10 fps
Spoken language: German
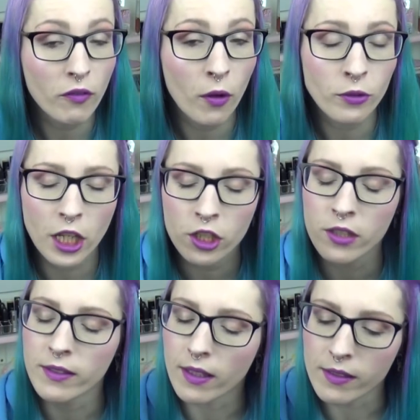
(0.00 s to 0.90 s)

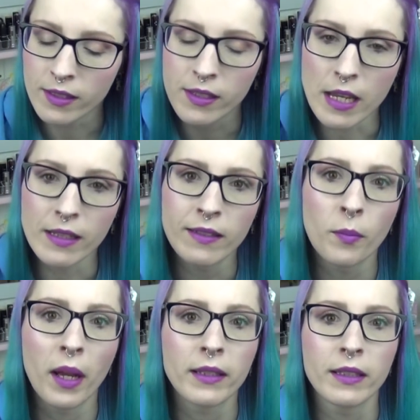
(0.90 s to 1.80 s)
Foundations sind diese
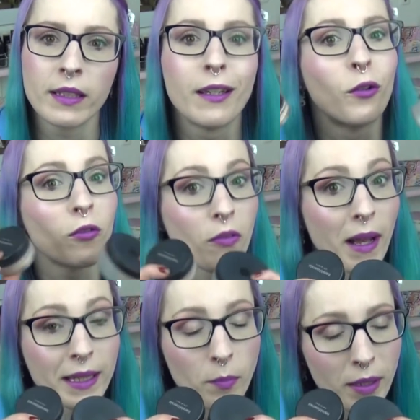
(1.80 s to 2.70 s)
beiden hier und
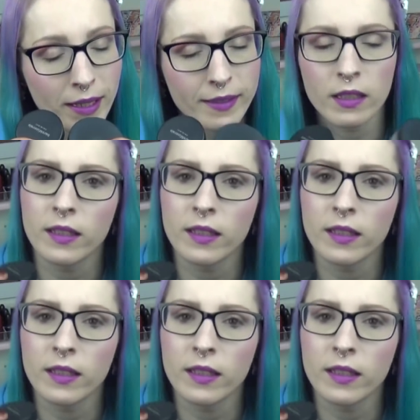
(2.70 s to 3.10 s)
zwar gemixt.